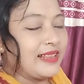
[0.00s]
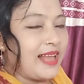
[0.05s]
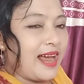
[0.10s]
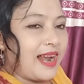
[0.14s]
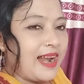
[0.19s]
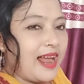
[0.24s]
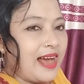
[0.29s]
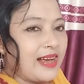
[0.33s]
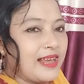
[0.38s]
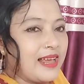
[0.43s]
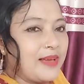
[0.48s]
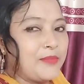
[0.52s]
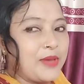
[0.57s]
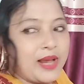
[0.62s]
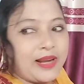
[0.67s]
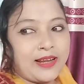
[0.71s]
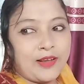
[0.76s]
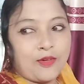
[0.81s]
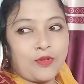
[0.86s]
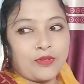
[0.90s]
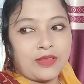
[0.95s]
তার আগে আমি
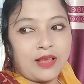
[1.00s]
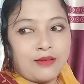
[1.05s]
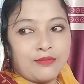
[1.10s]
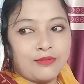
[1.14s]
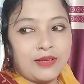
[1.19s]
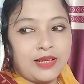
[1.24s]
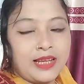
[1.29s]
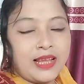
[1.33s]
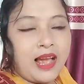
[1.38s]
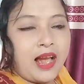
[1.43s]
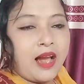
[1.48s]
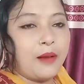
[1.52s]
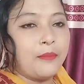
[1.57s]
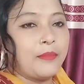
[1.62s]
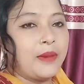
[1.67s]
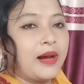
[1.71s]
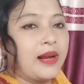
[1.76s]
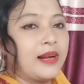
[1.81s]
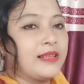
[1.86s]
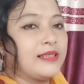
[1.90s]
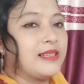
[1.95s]
একটা কথা বলি
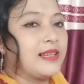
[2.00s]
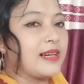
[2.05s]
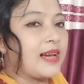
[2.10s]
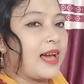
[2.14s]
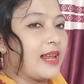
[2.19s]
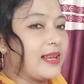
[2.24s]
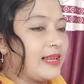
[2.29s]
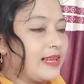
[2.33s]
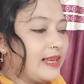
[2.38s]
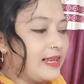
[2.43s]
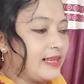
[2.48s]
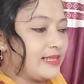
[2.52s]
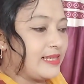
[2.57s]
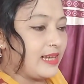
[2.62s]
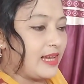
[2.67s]
আমার যে কালকে